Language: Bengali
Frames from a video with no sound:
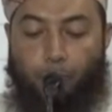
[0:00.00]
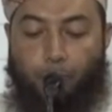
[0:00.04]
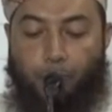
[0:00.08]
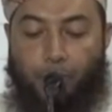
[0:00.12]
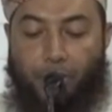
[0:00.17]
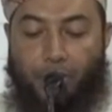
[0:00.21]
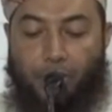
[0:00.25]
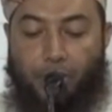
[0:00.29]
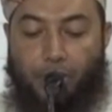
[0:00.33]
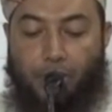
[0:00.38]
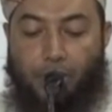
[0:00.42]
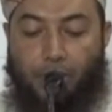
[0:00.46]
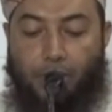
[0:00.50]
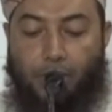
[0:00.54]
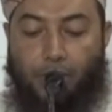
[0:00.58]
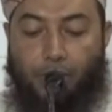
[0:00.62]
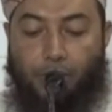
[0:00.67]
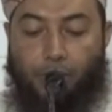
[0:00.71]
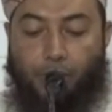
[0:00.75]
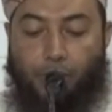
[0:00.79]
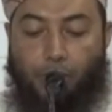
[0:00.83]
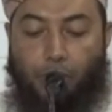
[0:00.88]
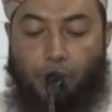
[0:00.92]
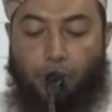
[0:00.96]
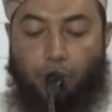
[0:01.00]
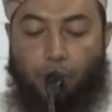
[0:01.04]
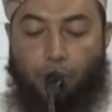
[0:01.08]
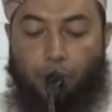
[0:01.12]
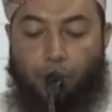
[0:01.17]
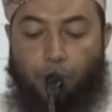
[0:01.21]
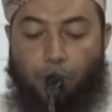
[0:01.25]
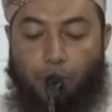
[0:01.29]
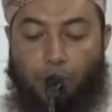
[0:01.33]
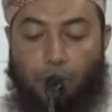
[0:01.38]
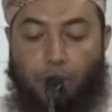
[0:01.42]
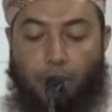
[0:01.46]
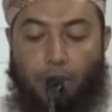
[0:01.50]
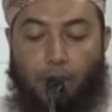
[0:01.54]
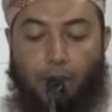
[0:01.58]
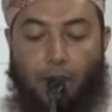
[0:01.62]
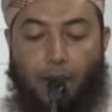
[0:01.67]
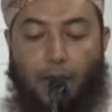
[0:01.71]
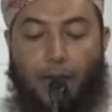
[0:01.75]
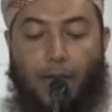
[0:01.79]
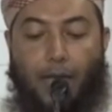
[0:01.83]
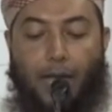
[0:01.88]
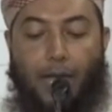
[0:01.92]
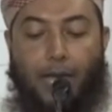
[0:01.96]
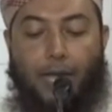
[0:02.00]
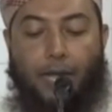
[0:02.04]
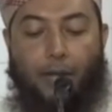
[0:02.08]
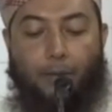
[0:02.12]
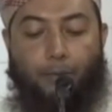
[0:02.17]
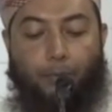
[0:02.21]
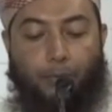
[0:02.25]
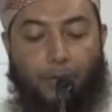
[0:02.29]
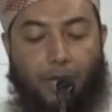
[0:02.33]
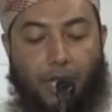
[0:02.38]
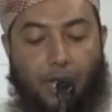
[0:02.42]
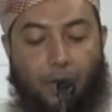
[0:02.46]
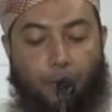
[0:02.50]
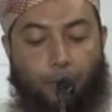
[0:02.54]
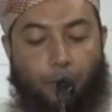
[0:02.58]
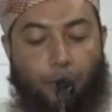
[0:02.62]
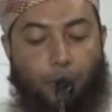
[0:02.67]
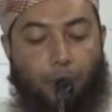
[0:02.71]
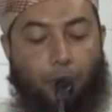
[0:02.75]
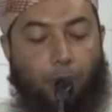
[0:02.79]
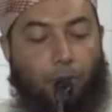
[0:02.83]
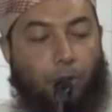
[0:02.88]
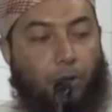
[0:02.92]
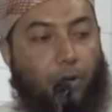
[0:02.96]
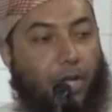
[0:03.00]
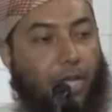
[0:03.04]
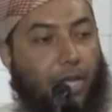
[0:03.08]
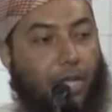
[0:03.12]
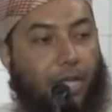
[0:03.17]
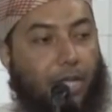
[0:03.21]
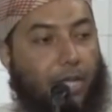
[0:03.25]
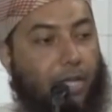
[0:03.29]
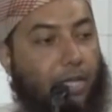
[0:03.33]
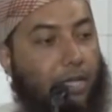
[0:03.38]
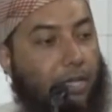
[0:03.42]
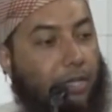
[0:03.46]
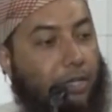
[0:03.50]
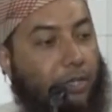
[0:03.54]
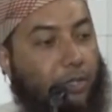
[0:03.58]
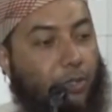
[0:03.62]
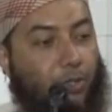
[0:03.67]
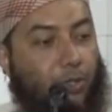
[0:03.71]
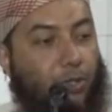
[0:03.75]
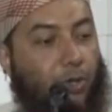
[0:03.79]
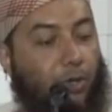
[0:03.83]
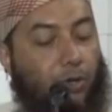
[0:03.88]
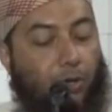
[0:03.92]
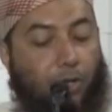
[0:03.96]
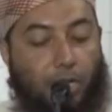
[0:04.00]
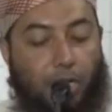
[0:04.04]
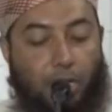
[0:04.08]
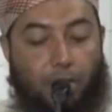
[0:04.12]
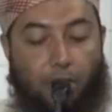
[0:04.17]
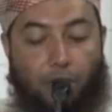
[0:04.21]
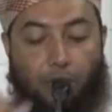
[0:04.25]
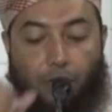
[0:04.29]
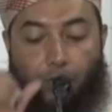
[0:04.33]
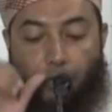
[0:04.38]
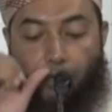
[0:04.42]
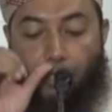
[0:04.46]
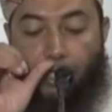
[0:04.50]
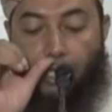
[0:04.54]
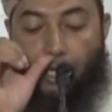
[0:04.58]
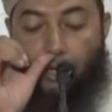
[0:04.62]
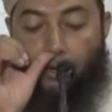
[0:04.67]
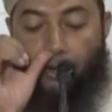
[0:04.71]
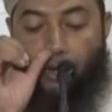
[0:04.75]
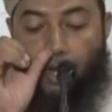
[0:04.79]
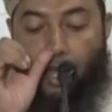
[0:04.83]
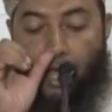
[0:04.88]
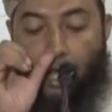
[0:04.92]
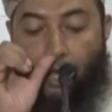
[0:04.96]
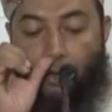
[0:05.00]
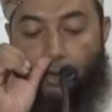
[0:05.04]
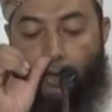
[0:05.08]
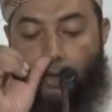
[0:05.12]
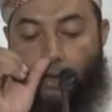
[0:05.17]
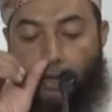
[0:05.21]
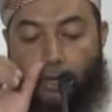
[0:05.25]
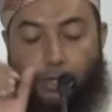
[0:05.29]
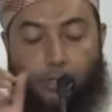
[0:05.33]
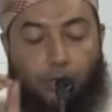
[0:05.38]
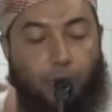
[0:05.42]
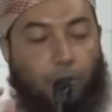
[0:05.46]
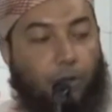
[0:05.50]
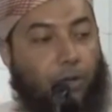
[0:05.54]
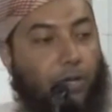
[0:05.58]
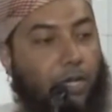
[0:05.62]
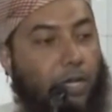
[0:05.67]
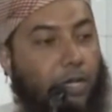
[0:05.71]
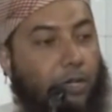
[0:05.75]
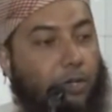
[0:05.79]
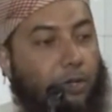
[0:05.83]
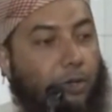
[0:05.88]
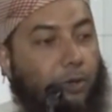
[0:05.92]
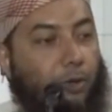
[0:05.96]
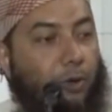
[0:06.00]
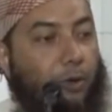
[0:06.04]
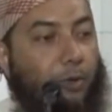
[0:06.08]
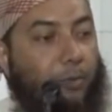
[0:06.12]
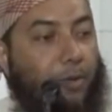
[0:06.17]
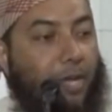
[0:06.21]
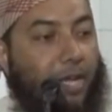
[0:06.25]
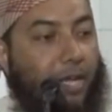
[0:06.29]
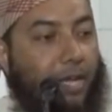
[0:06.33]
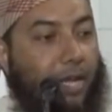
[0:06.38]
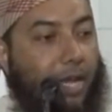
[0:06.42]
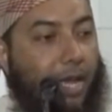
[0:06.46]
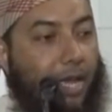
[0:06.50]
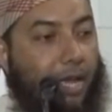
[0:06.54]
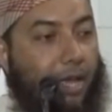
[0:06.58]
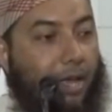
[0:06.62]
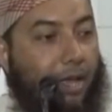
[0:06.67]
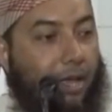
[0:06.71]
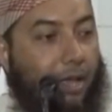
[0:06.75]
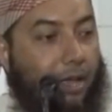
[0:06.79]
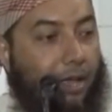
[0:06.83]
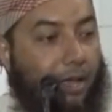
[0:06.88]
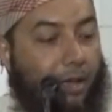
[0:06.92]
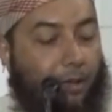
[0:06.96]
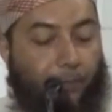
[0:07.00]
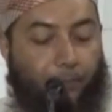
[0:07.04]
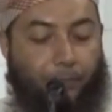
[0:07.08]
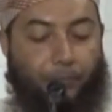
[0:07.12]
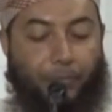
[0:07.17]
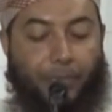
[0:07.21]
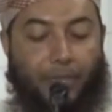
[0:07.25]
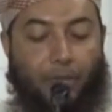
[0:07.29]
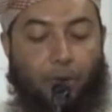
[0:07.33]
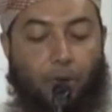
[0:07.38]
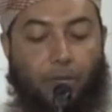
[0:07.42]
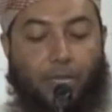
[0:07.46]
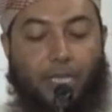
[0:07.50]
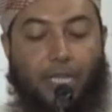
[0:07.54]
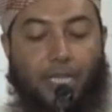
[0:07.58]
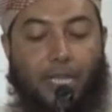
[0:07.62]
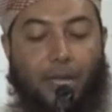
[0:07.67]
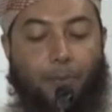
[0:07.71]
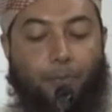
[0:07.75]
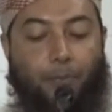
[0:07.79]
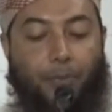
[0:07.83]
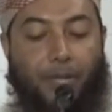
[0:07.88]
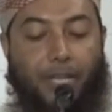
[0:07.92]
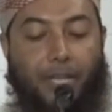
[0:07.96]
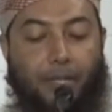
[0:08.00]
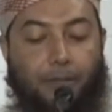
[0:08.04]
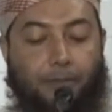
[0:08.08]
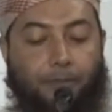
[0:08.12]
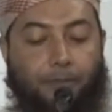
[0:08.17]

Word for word: বিহি সদরক আর আপনার বক্ষকে সংকীর্ণ যেন না হয় সংকীর্ণ করবেন না অর্থাৎ আপনি